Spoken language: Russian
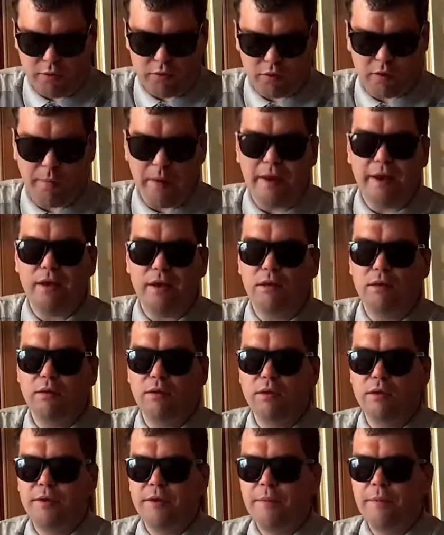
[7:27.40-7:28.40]
кабана,
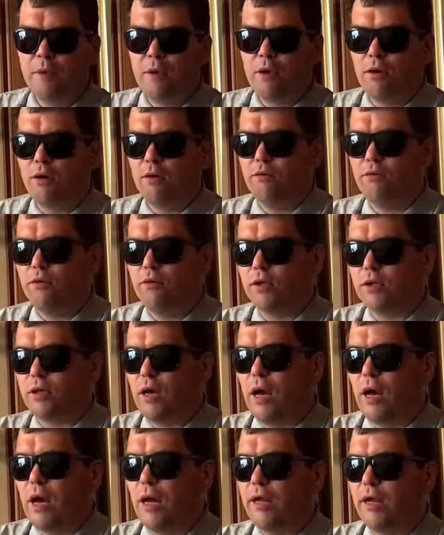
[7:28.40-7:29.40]
вот,
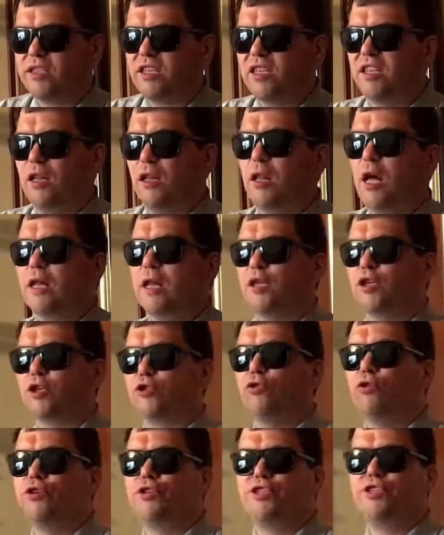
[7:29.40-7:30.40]
она сказала, ладно,
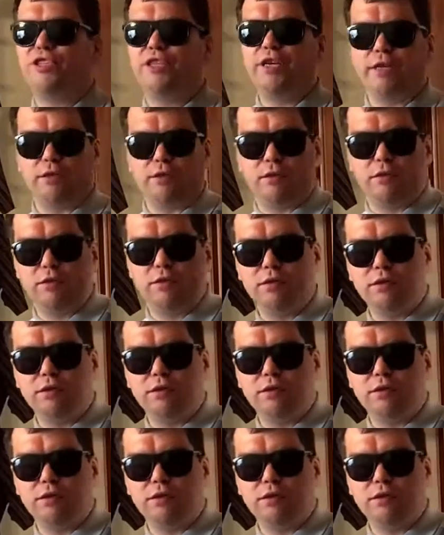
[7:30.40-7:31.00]
стой здесь,